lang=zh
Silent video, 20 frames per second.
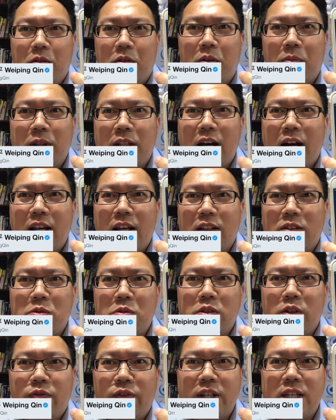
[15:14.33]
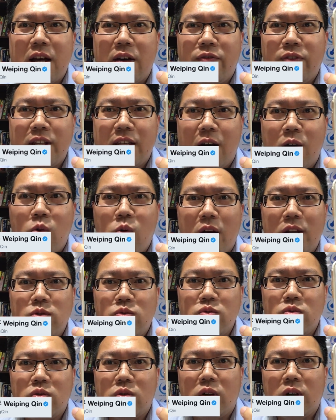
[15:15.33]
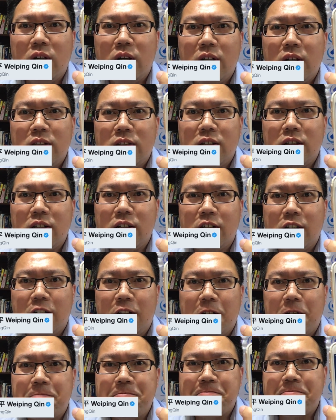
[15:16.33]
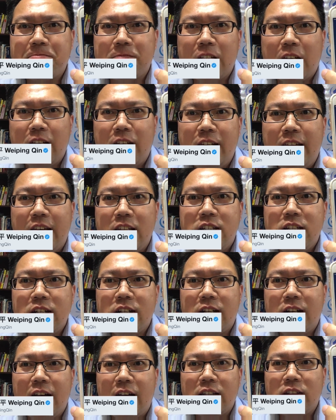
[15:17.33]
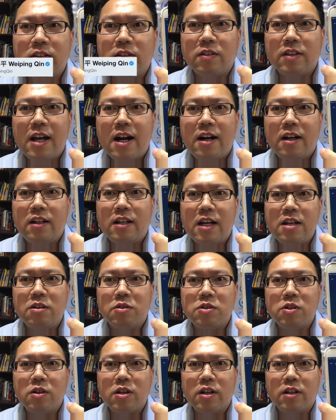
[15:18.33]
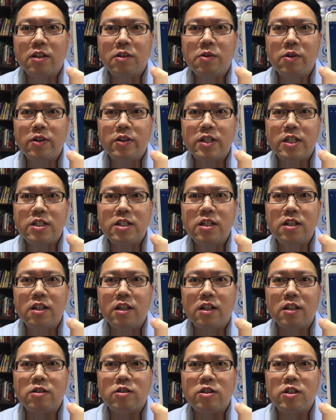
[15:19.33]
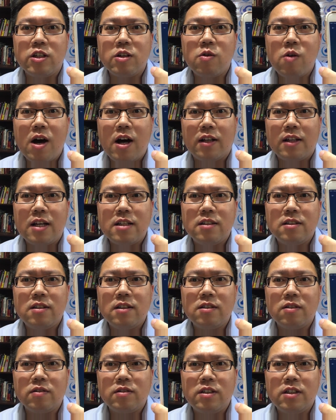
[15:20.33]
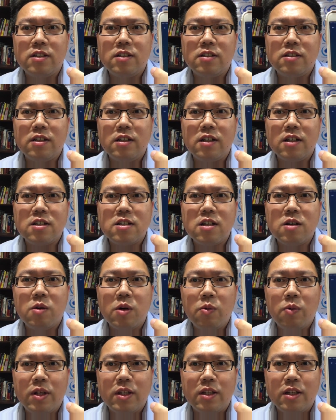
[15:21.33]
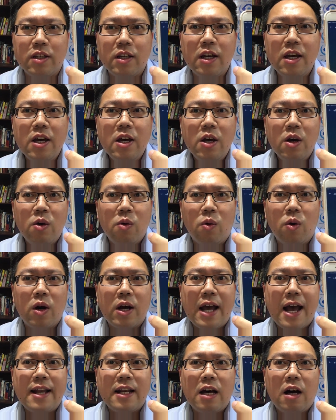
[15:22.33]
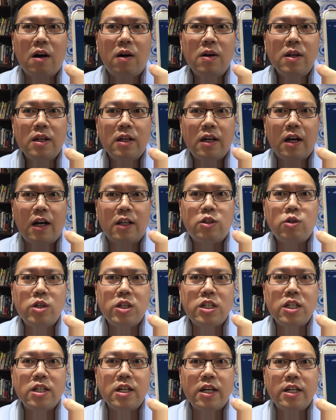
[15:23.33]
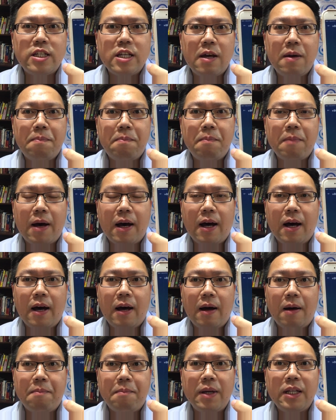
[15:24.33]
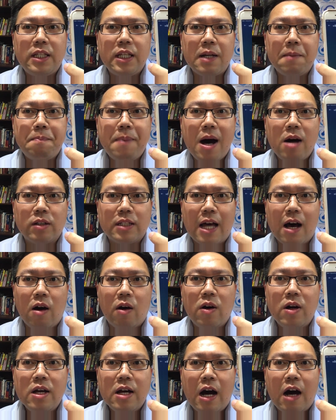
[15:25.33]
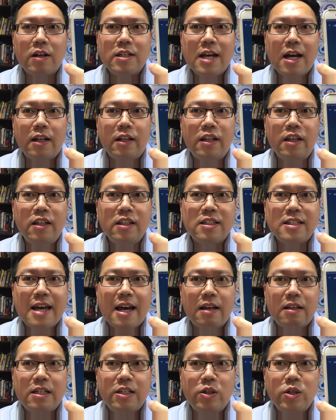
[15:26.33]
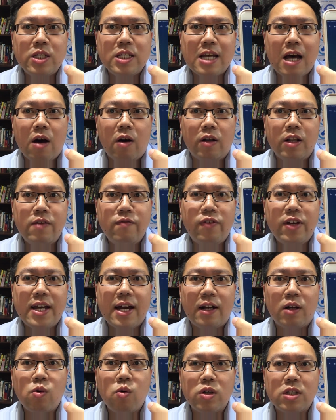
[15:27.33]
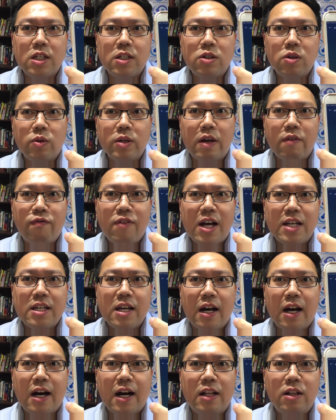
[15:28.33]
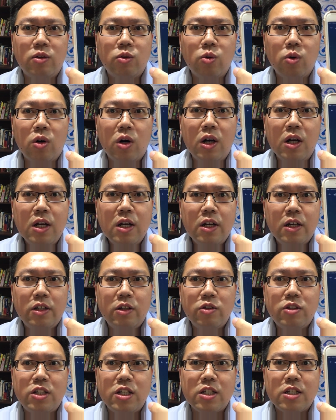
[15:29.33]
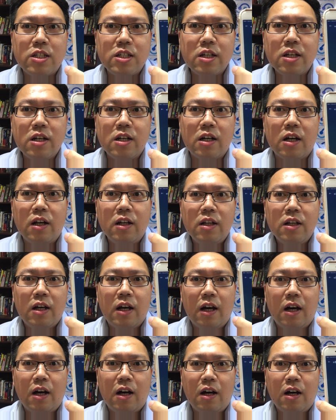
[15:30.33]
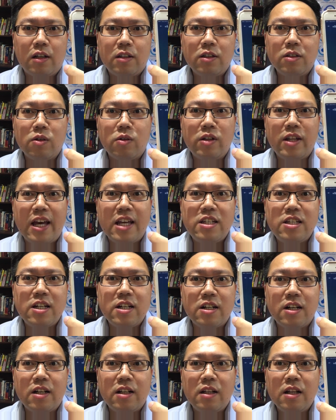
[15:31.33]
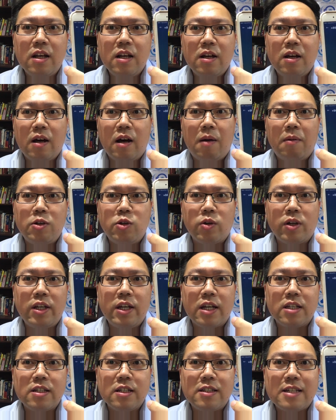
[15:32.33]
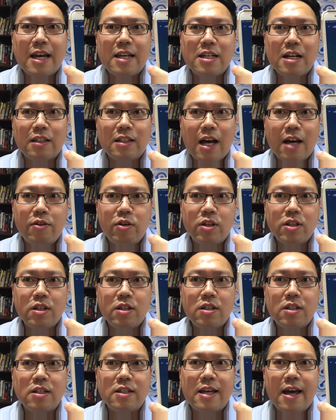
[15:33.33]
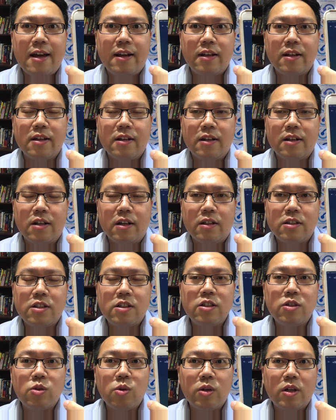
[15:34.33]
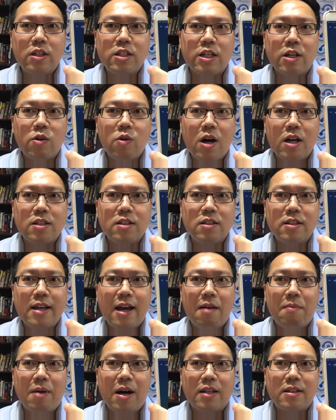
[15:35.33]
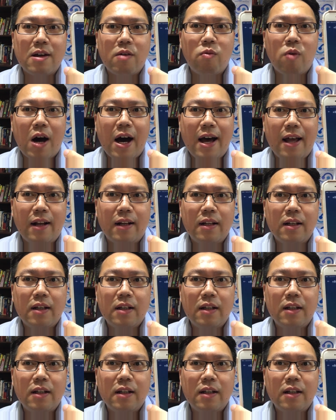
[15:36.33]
我们大家都是非常非常关注这个。年轻人呢，这种当然他有时候可能会一些心理的情况啊，但是这种其实是一个社会问题。我看到呃最新的一些呃媒体的报道，好像您在寻找林飞扬的过程中也发现很多有几十个呃这种年轻人啊，有的也是在校大学生是在那个失踪的情况是这样吗？在武汉